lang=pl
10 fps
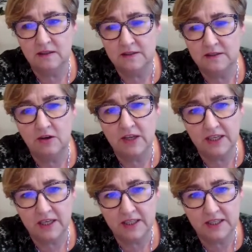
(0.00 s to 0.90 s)
tego,
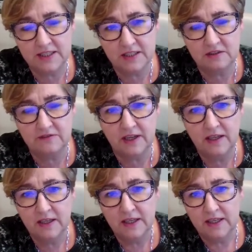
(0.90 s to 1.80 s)
jakie leki zażywa,
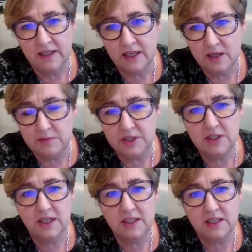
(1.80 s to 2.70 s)
jakie
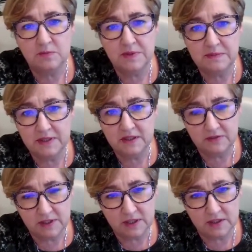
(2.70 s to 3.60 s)
bierze, jakie suplementy
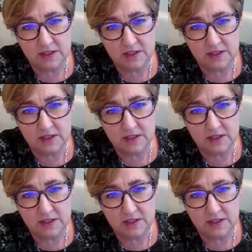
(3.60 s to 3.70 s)
diety,